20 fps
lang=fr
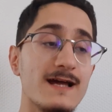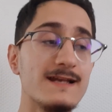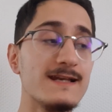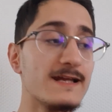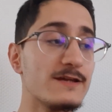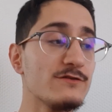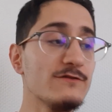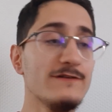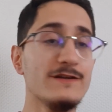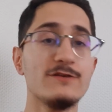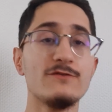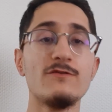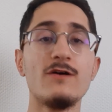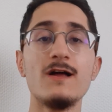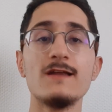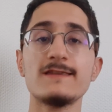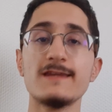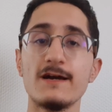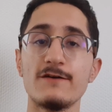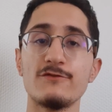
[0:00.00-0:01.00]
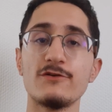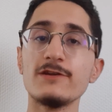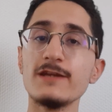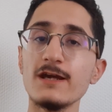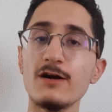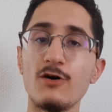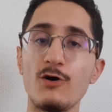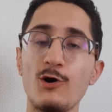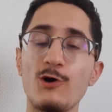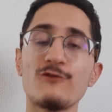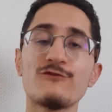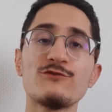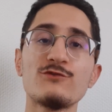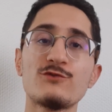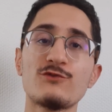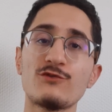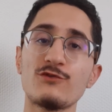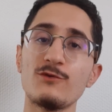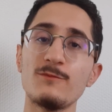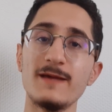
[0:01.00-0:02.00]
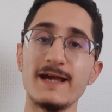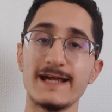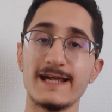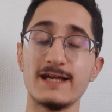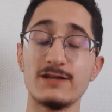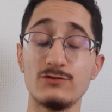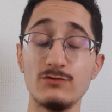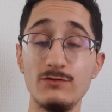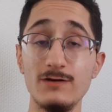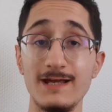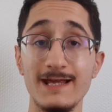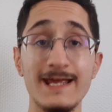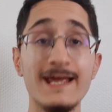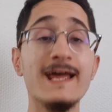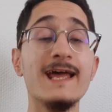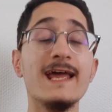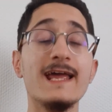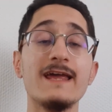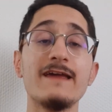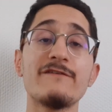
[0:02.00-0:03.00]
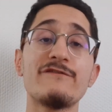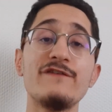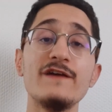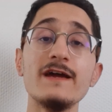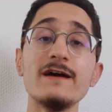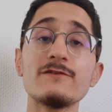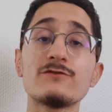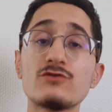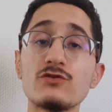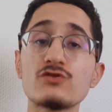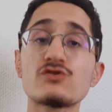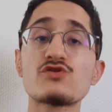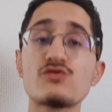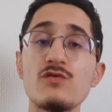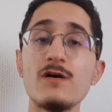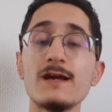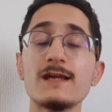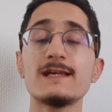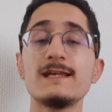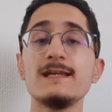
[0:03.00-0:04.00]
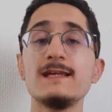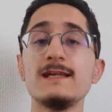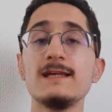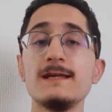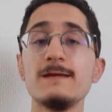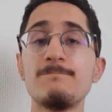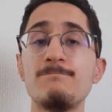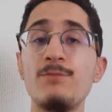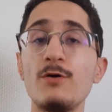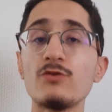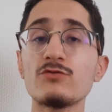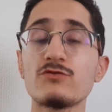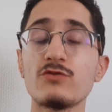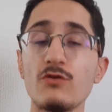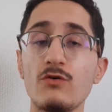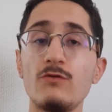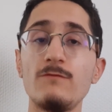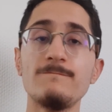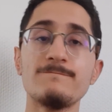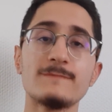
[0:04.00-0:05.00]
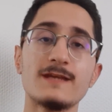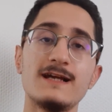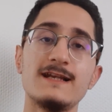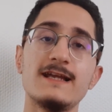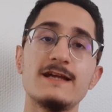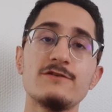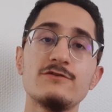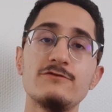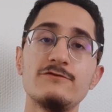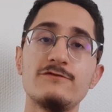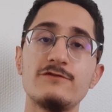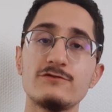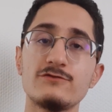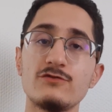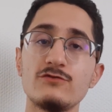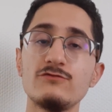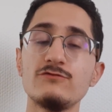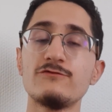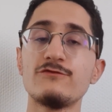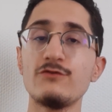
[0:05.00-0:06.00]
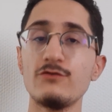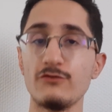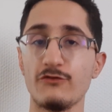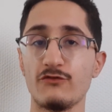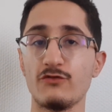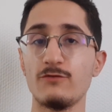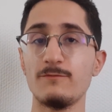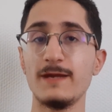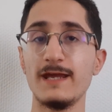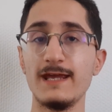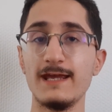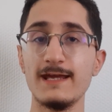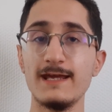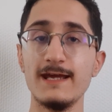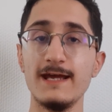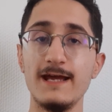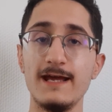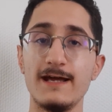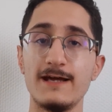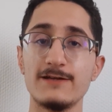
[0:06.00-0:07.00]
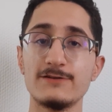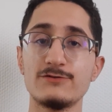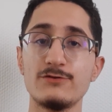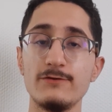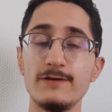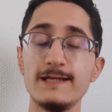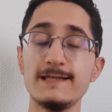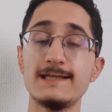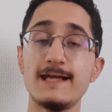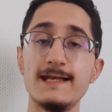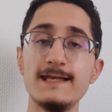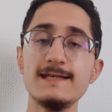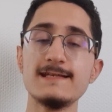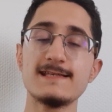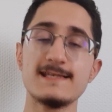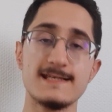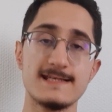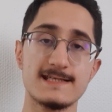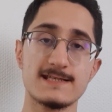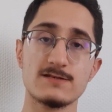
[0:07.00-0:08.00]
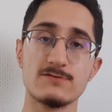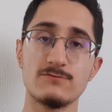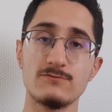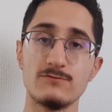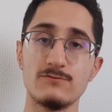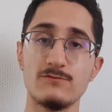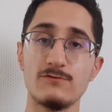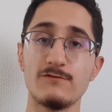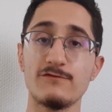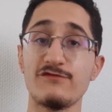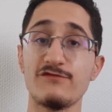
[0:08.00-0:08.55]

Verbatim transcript: la Juve va devoir intervenir en vue de ce mercato et faire d'autres choix qui porteront la Juve de nouveau au sommet euh, de l'Italie. C'est ce qu'ont